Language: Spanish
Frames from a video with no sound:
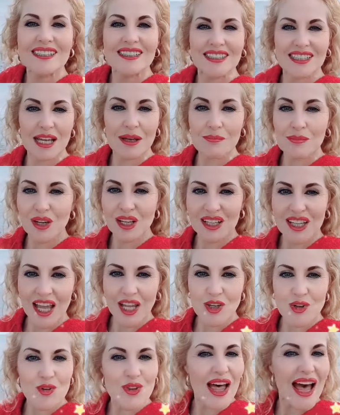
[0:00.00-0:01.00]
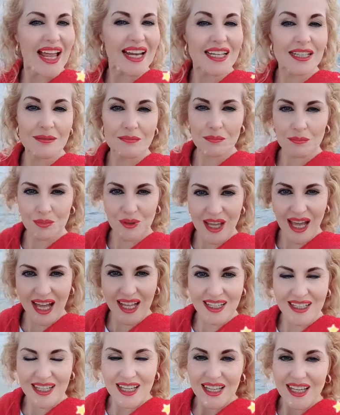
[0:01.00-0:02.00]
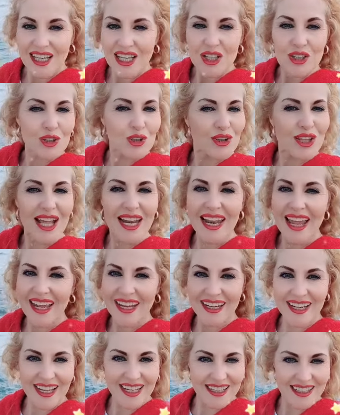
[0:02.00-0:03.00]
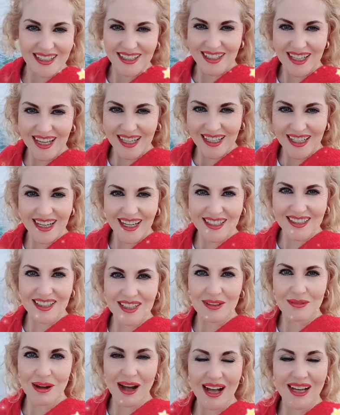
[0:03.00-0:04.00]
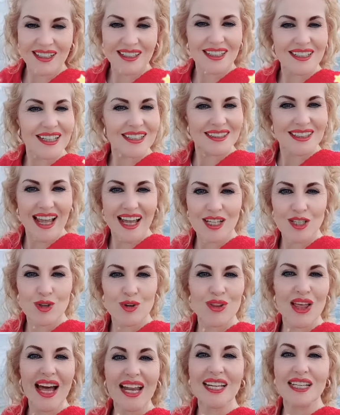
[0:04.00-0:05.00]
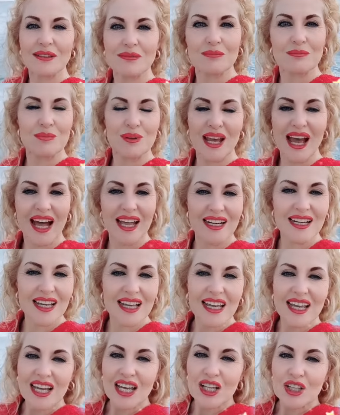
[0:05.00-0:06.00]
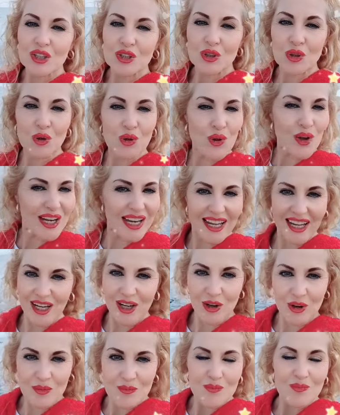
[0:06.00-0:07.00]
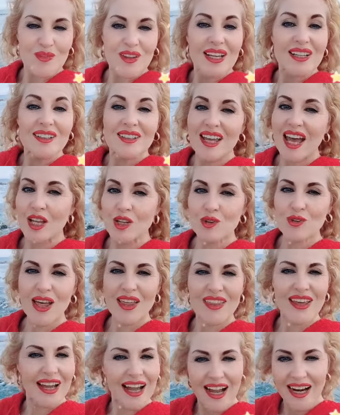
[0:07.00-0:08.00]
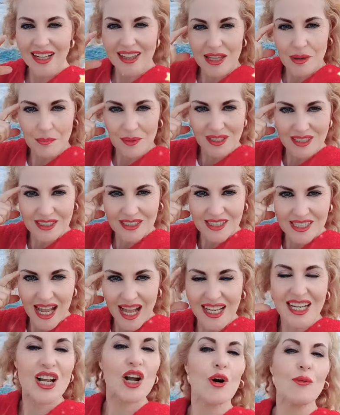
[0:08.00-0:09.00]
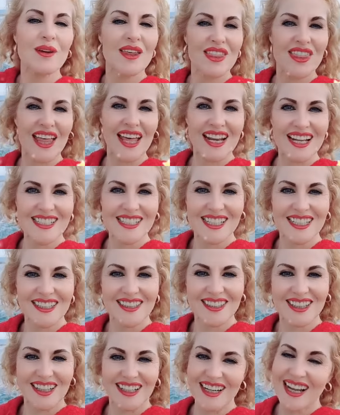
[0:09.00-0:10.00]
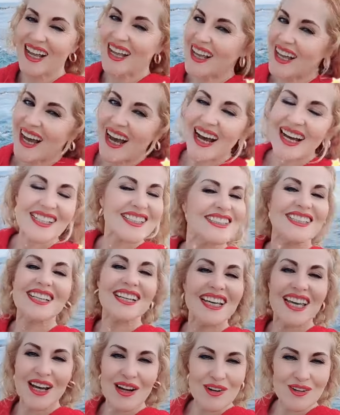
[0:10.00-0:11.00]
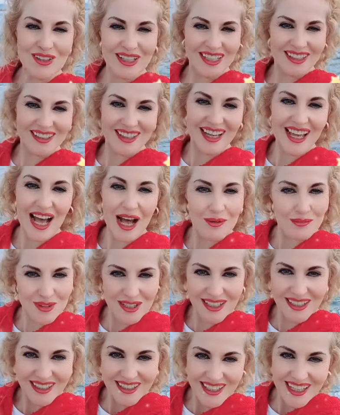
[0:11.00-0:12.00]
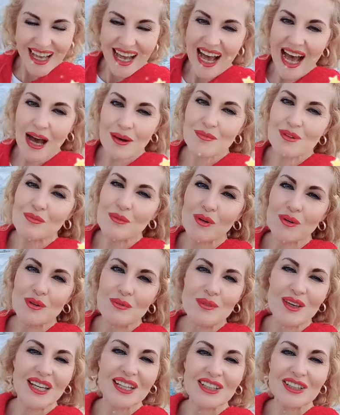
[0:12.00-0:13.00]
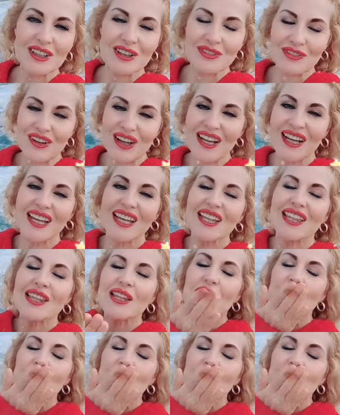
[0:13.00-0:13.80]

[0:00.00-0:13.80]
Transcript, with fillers: siempre te ayuda a limpiar toda la energía negativa, te ayuda a limpiar todo el ego, te ayuda a dejar de pensar y comenzar a sentir. Así que únete a mí, a mi movimiento feliz.